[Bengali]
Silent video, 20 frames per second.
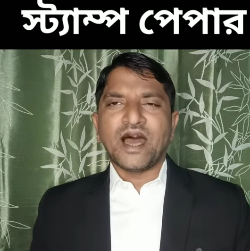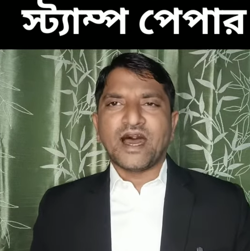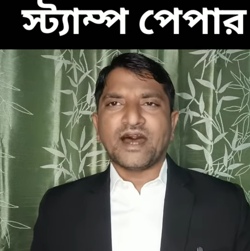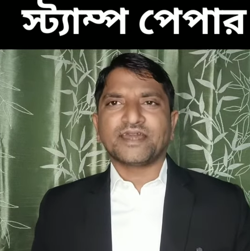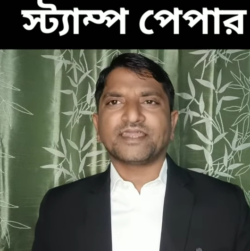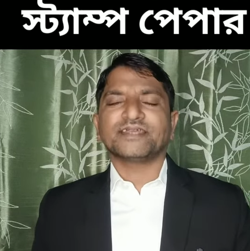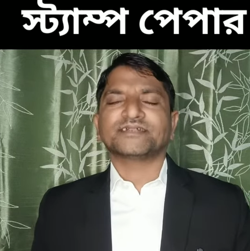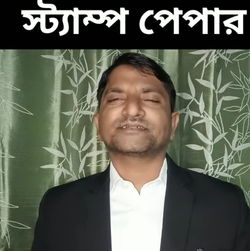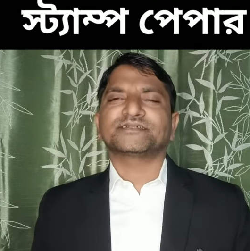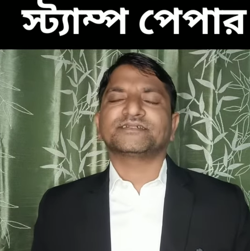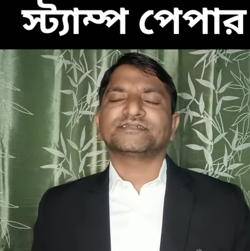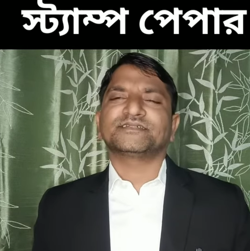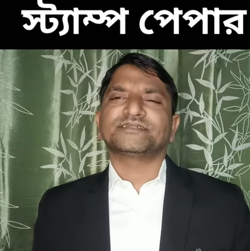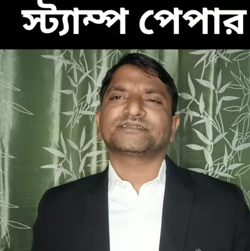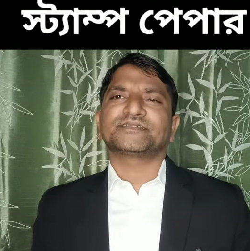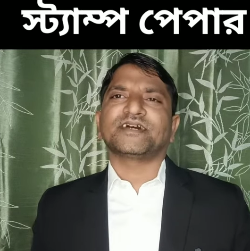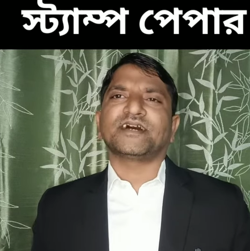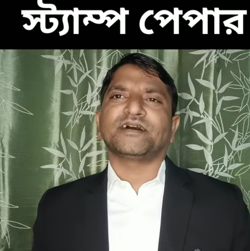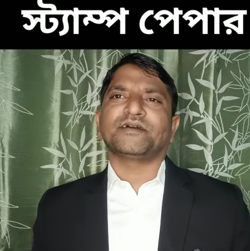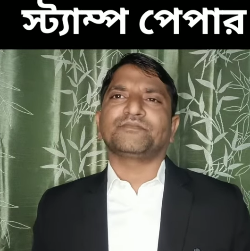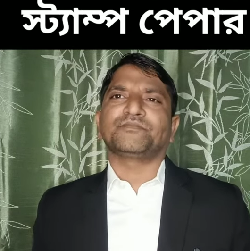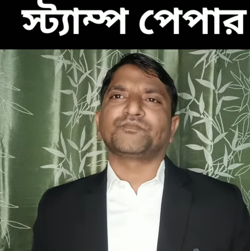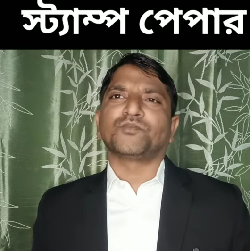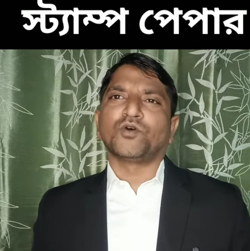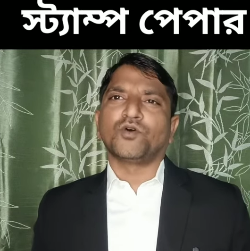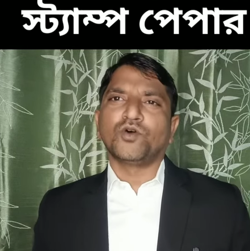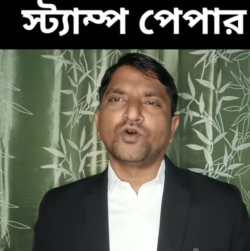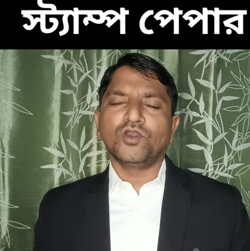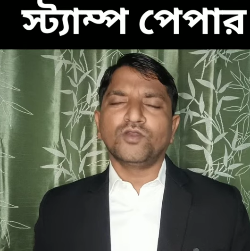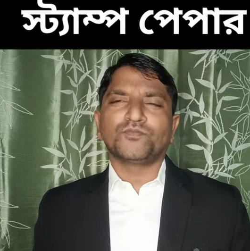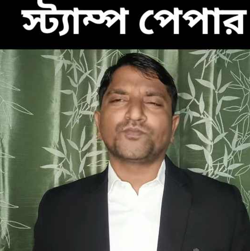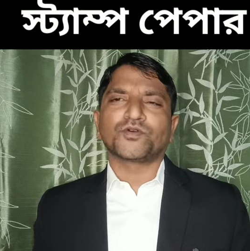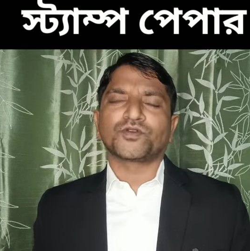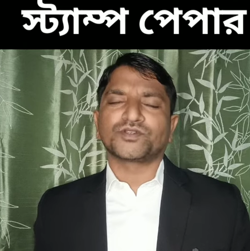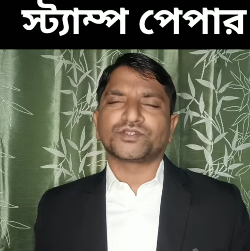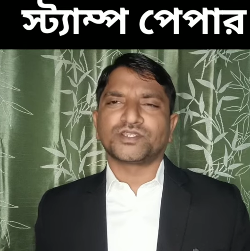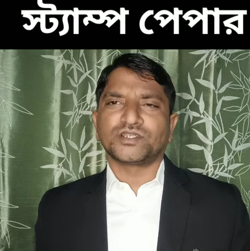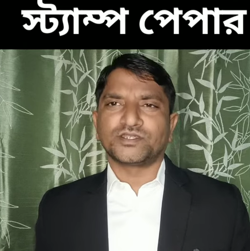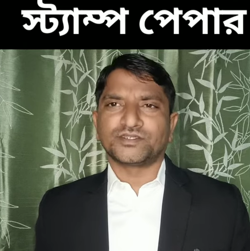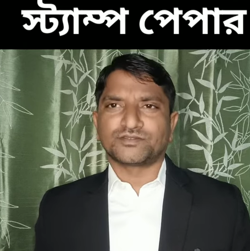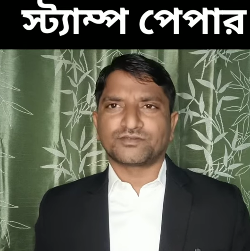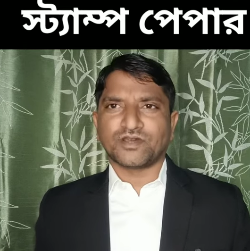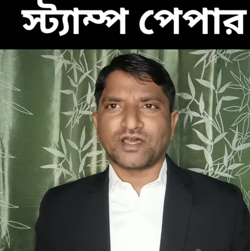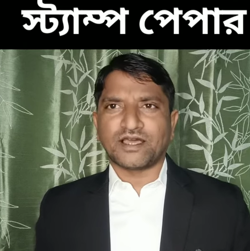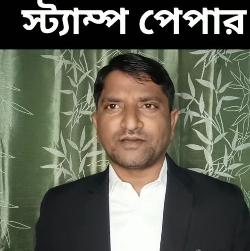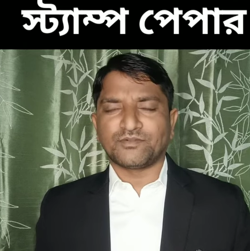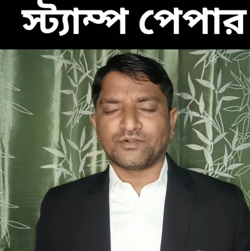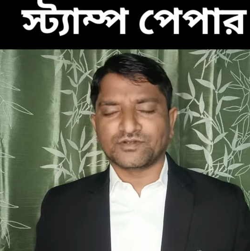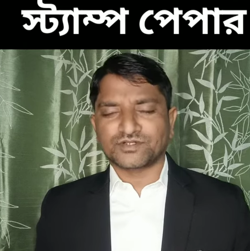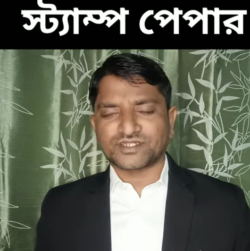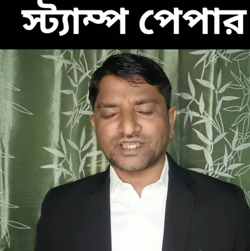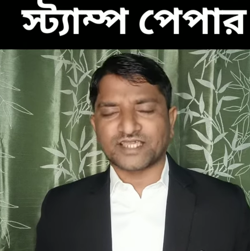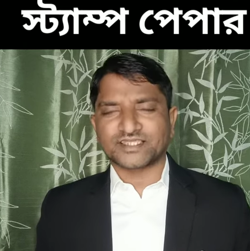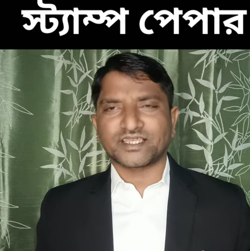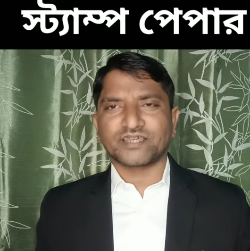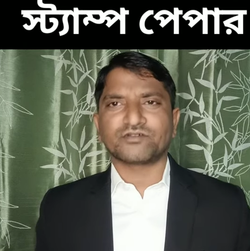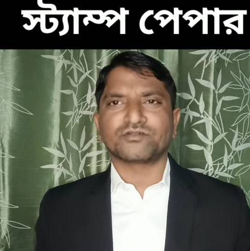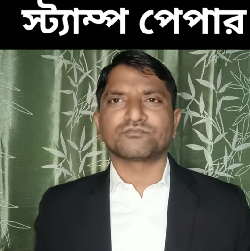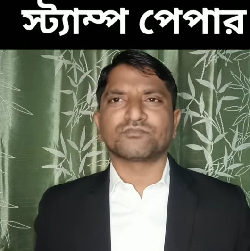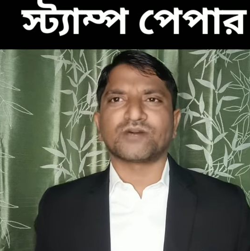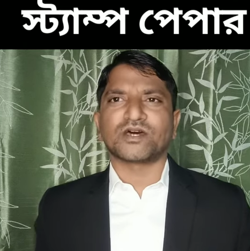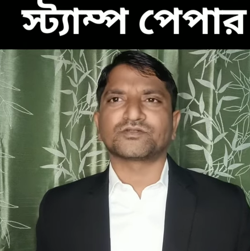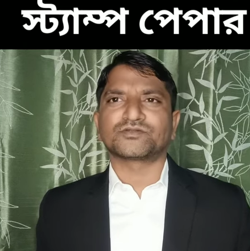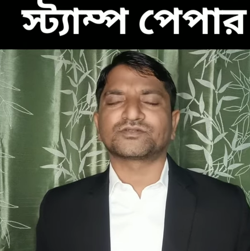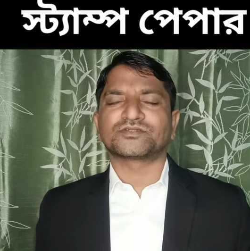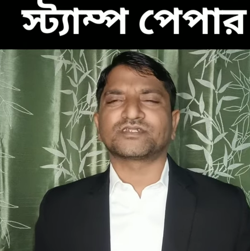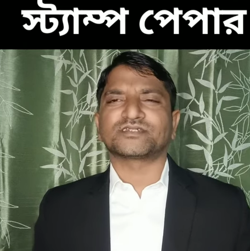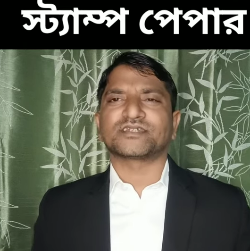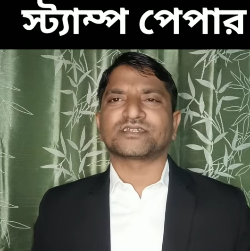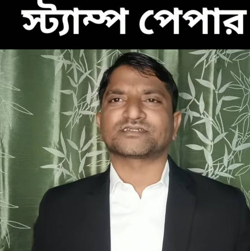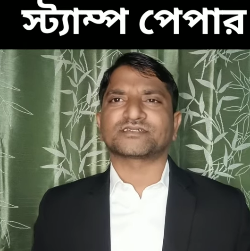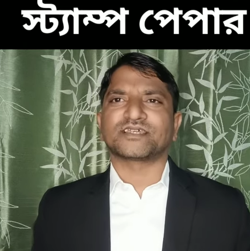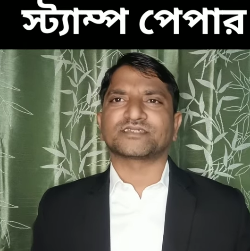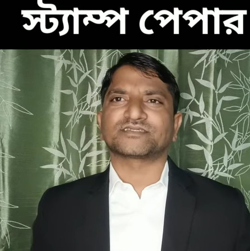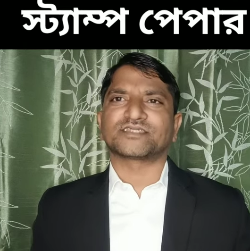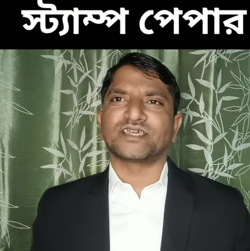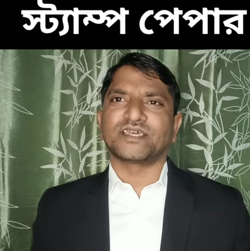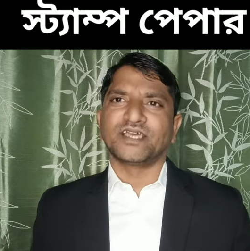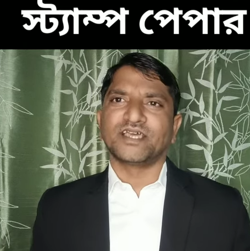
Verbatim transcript: আরেকটা যেটা বহুল পরিচালিত এবং সাধারণ মানুষ যেটার সাথে